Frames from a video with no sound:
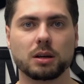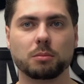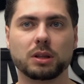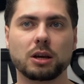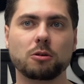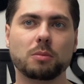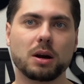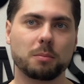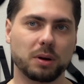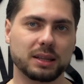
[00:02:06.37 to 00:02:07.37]
Мы даем
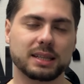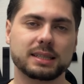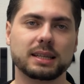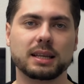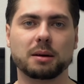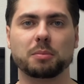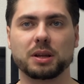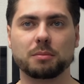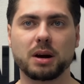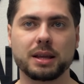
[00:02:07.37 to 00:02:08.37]
полноценное
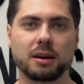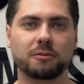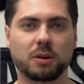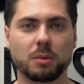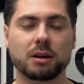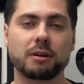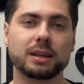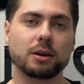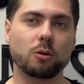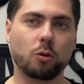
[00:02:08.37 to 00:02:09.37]
понимание формирования